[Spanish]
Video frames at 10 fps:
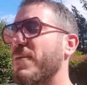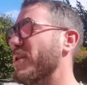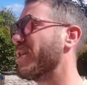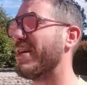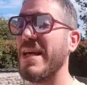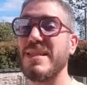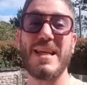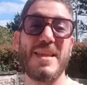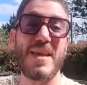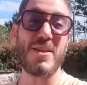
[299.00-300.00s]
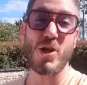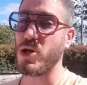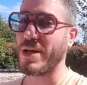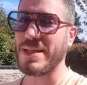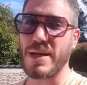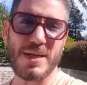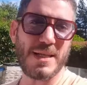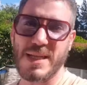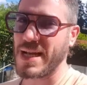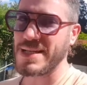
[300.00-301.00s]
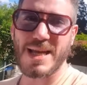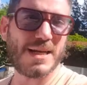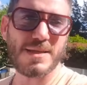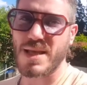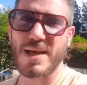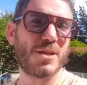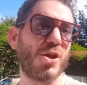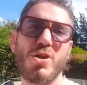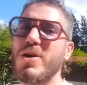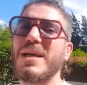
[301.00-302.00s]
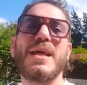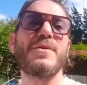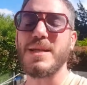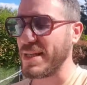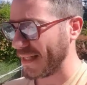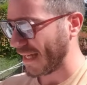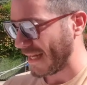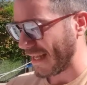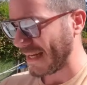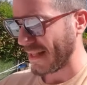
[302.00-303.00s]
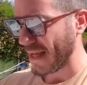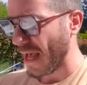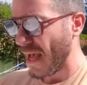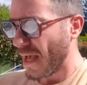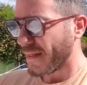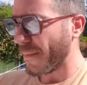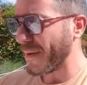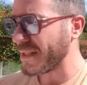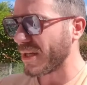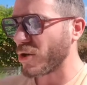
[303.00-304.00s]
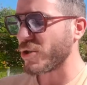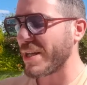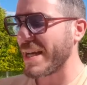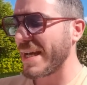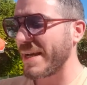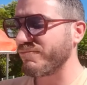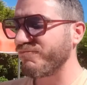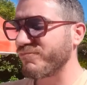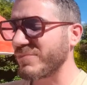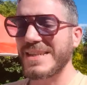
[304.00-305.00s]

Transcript: que bueno chicos, la de Tailandia es todo lo que está bien, la chica de Tailandia. Es todo lo que está bien la chica de Tailandia. Después chicos, em,